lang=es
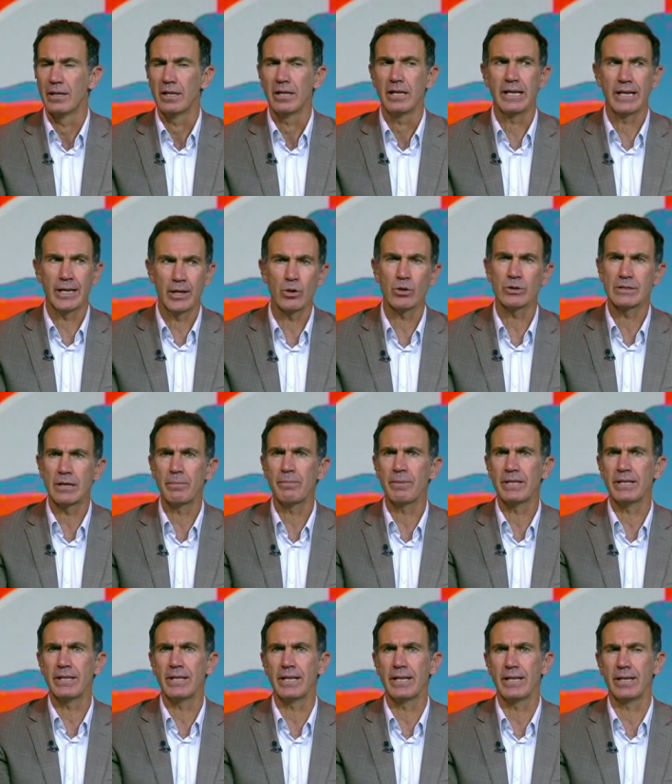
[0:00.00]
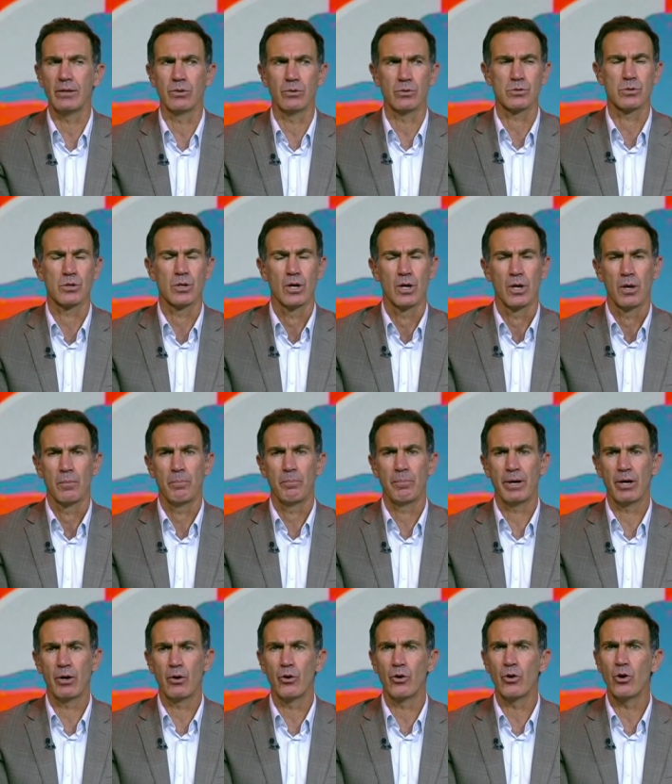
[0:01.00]
y creo que están bien dirigidos,
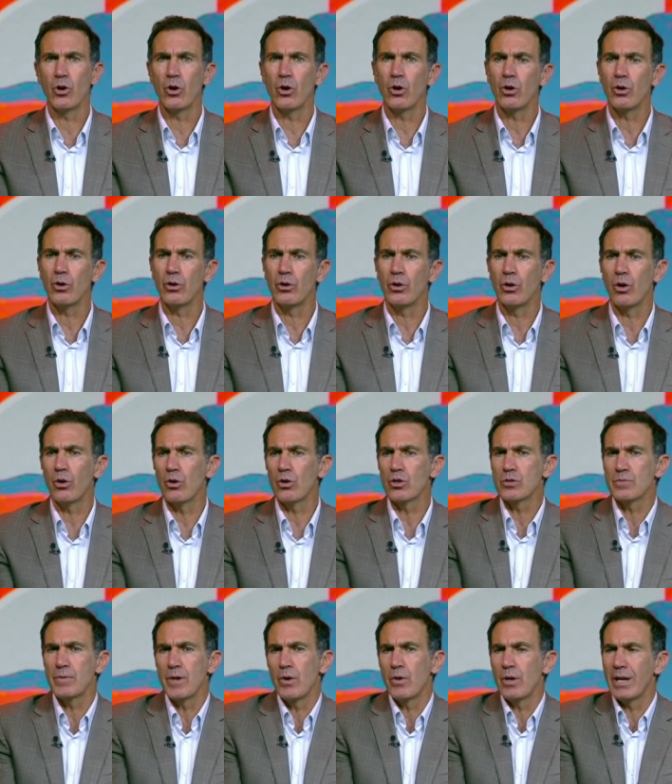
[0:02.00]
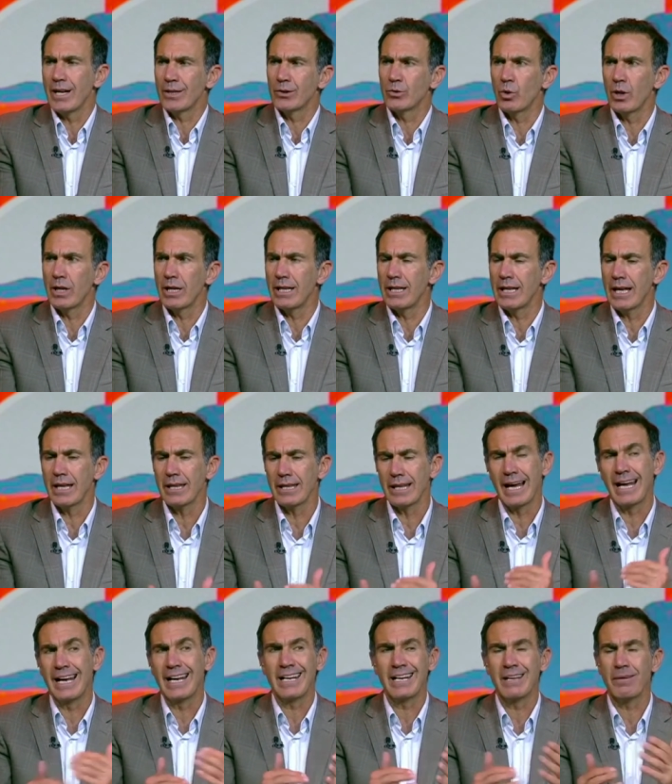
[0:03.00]
pero no, no los veo en la actualidad
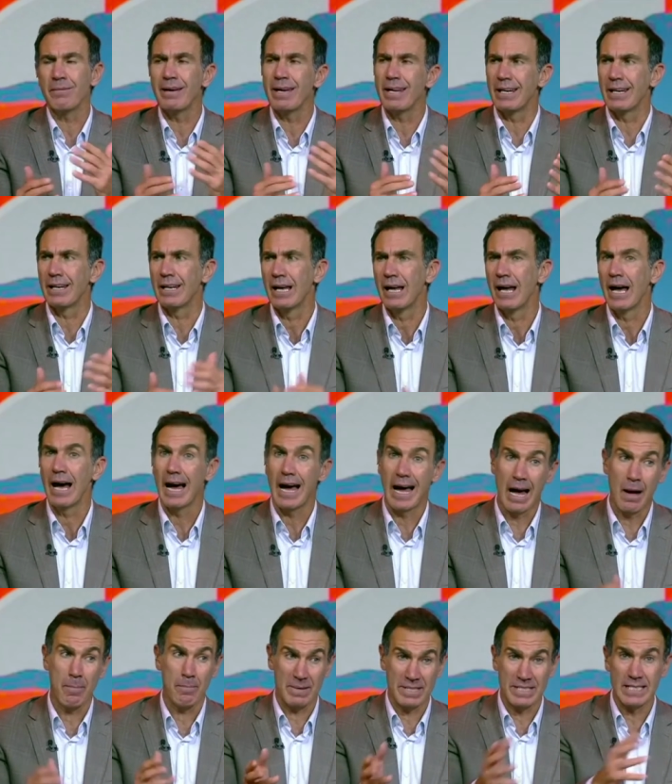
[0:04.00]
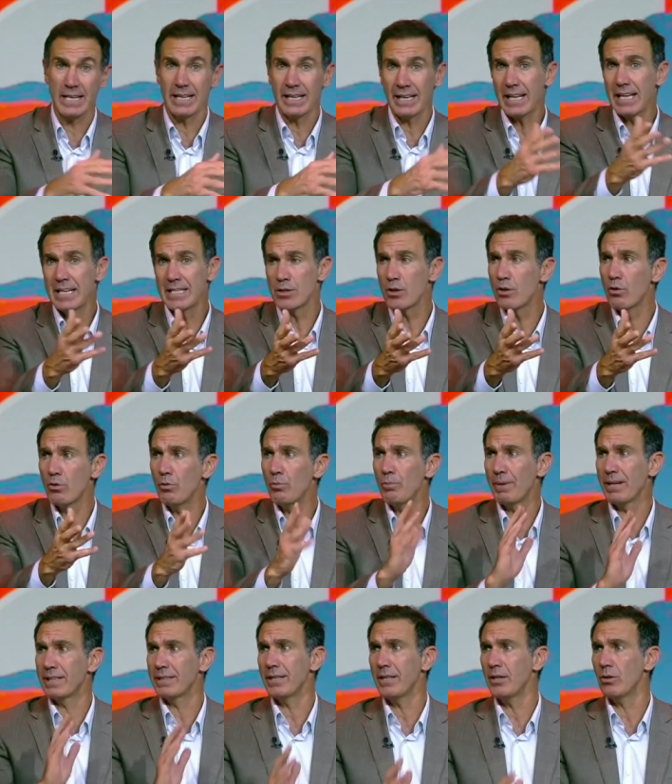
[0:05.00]
al nivel. A pesar de que le hicieron un
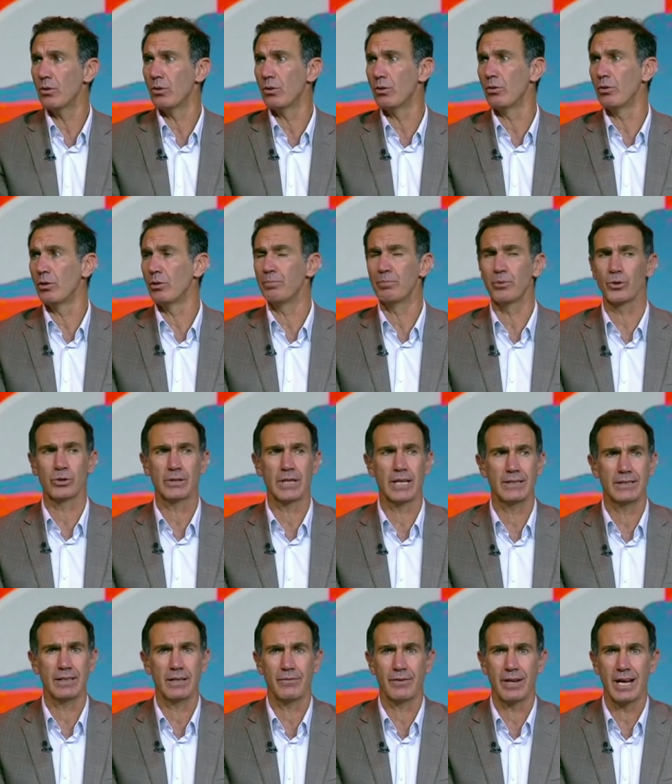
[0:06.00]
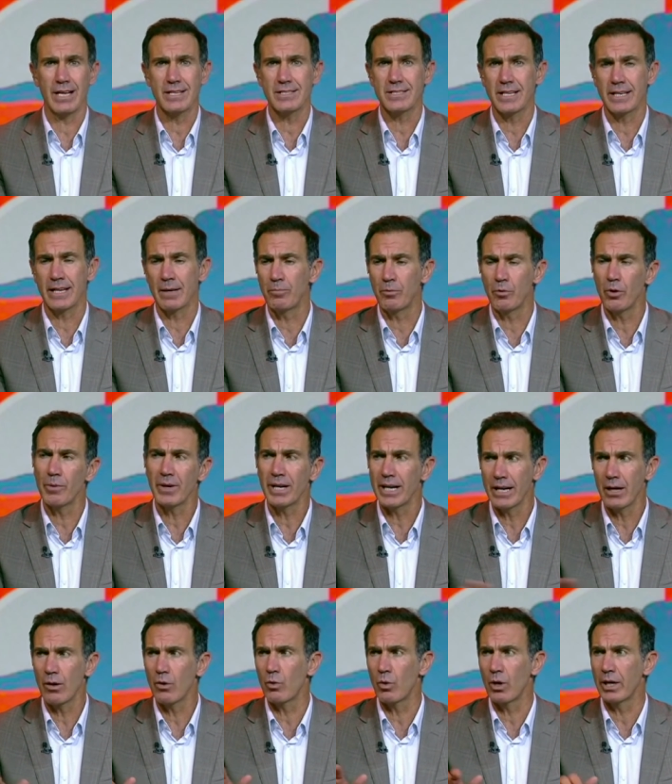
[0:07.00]
partido importante a Francia y que pudo haber
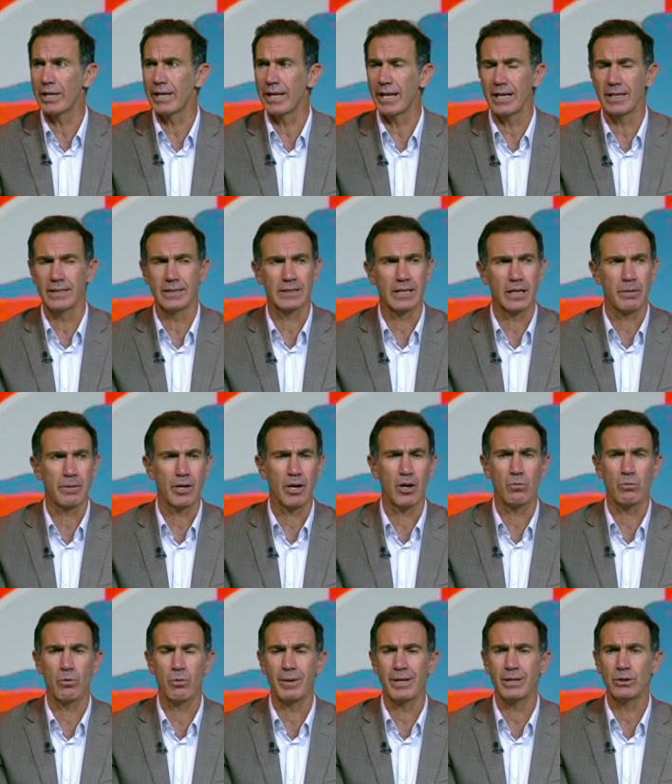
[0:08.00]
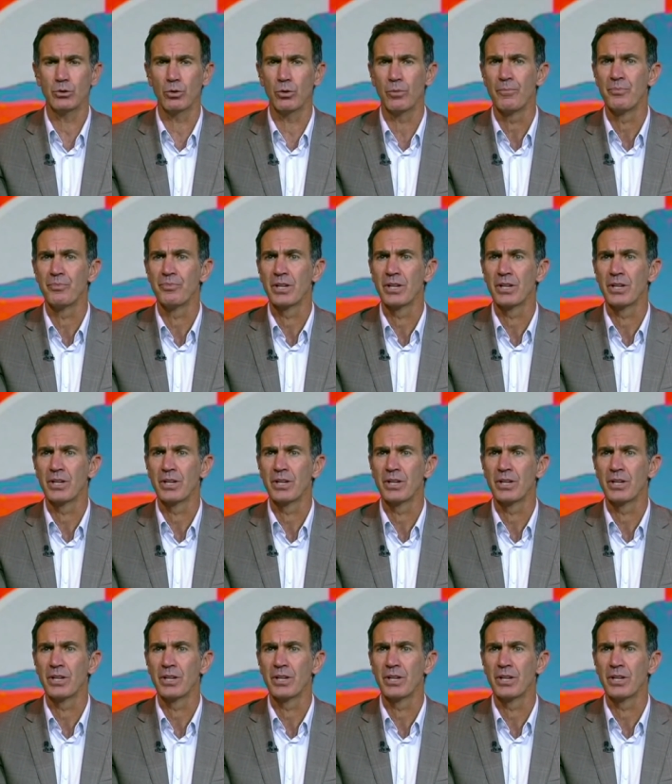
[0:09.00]
ganado cualquiera en determinado momento,